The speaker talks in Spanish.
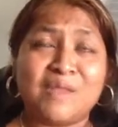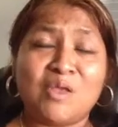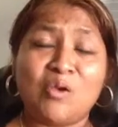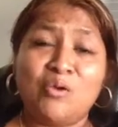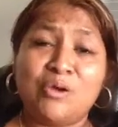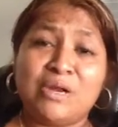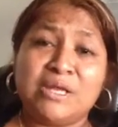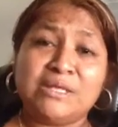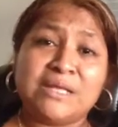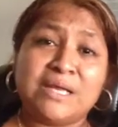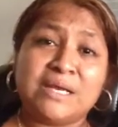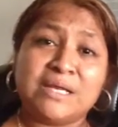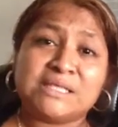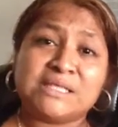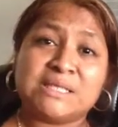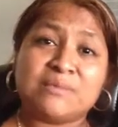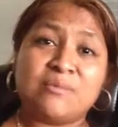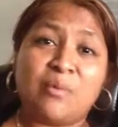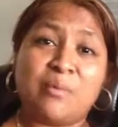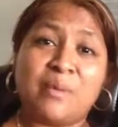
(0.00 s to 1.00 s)
Ahorita en
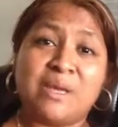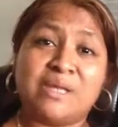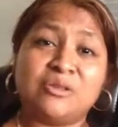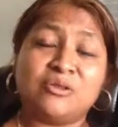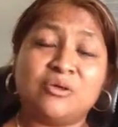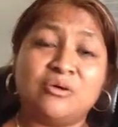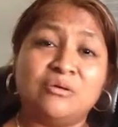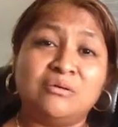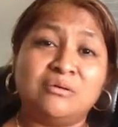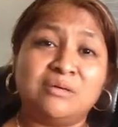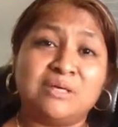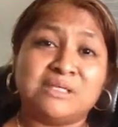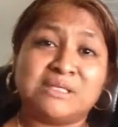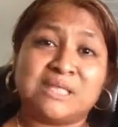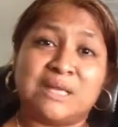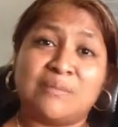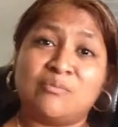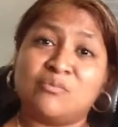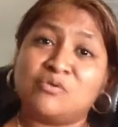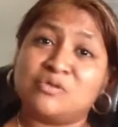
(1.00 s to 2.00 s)
este momento
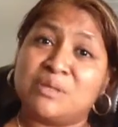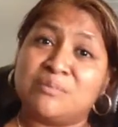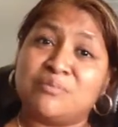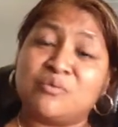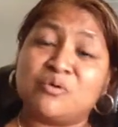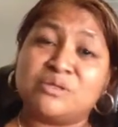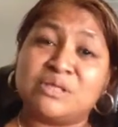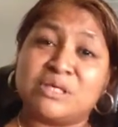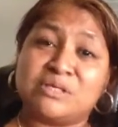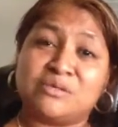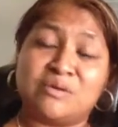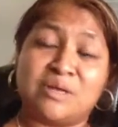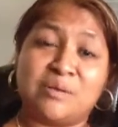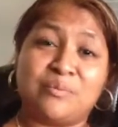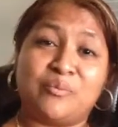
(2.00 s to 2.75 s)
estamos en proceso de